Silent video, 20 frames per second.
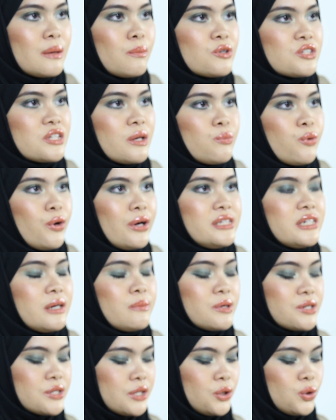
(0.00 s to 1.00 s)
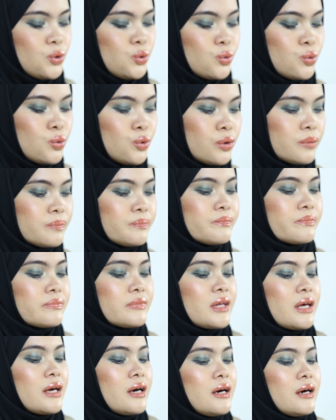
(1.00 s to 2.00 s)
sampo-sampo hijabers itu
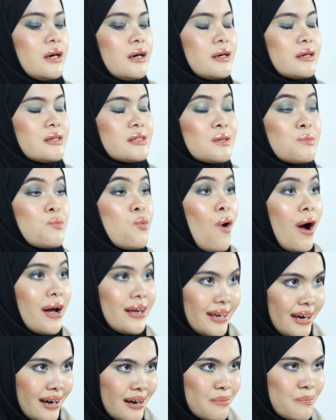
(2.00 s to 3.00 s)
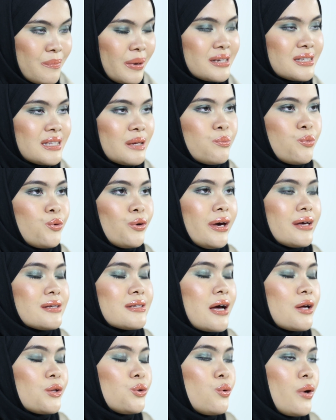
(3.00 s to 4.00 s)
uh, semuanya pasti
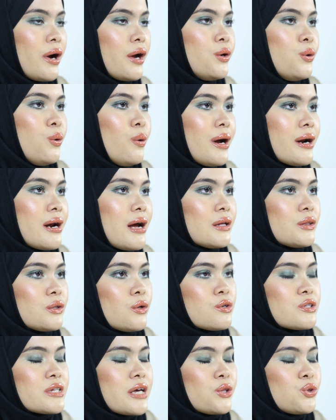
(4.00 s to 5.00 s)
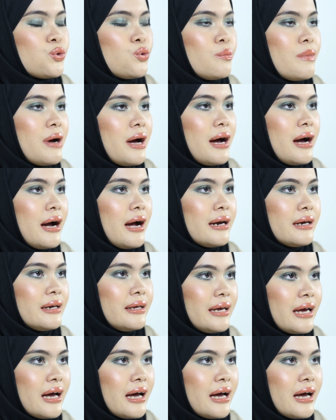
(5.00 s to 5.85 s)
punya satu kandungan atau satu bahan